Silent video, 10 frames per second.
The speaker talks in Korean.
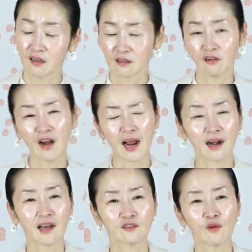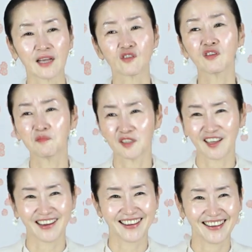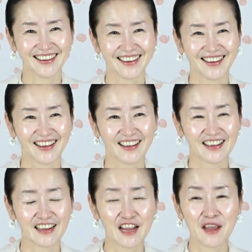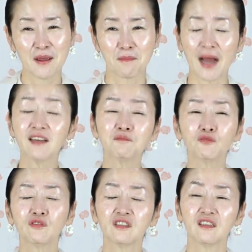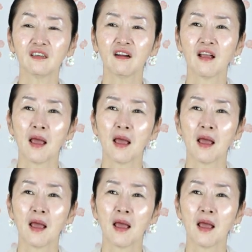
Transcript: 그걸 알아가는 과정입니다. 많은 분들